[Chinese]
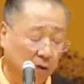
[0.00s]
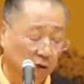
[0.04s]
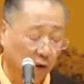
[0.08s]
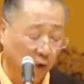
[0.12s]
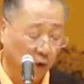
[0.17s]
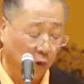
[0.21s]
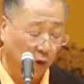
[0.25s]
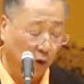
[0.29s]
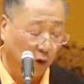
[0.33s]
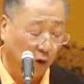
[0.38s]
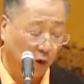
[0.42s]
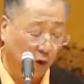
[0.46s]

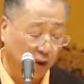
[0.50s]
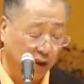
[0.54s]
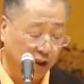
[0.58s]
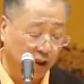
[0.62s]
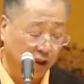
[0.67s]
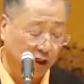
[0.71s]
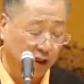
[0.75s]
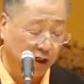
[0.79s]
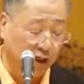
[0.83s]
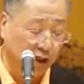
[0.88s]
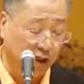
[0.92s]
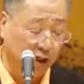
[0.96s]
我
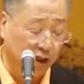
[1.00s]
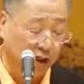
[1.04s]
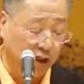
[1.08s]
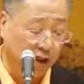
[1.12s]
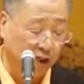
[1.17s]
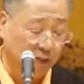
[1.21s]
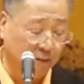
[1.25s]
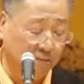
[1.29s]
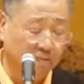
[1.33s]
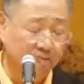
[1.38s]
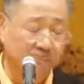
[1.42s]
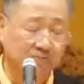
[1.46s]
这里
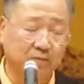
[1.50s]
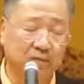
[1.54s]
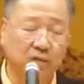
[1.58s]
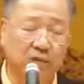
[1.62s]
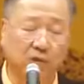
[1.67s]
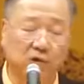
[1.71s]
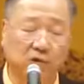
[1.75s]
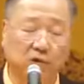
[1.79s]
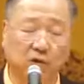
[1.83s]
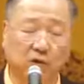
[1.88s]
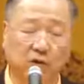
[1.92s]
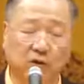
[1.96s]
的
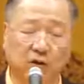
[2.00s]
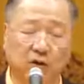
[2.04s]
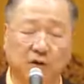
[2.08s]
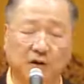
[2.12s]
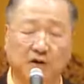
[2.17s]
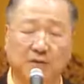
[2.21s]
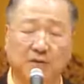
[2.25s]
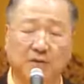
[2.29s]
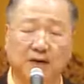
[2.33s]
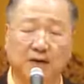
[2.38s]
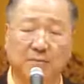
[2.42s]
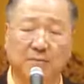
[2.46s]
所
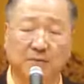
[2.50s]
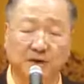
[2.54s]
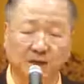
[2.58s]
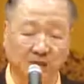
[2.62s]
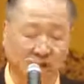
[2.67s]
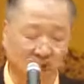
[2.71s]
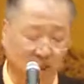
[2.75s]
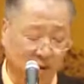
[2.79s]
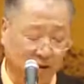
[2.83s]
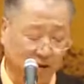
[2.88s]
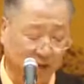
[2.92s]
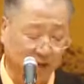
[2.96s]
有的
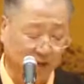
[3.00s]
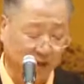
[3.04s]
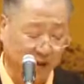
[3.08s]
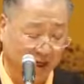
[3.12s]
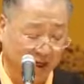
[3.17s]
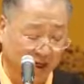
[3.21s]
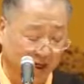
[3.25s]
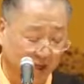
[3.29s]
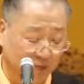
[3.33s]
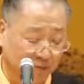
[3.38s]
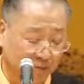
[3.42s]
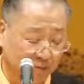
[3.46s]
米和
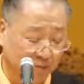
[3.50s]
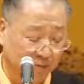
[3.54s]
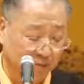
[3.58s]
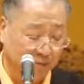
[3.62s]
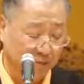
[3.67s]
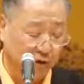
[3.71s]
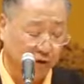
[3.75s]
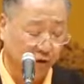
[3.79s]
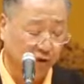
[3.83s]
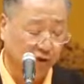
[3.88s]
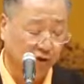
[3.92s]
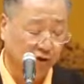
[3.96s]
面
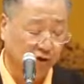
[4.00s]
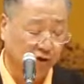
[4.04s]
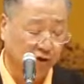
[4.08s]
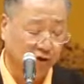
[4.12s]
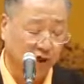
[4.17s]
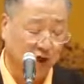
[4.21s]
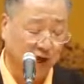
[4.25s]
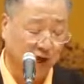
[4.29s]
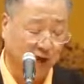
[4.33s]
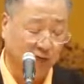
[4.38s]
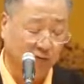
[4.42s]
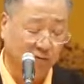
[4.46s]
都是
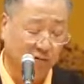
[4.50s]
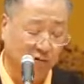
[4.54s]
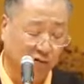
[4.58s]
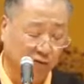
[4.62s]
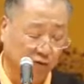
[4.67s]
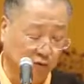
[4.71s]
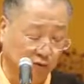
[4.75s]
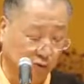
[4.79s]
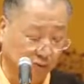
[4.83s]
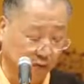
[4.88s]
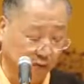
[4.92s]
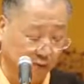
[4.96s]
常
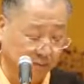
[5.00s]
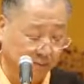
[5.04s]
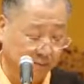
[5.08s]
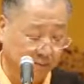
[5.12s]
住的，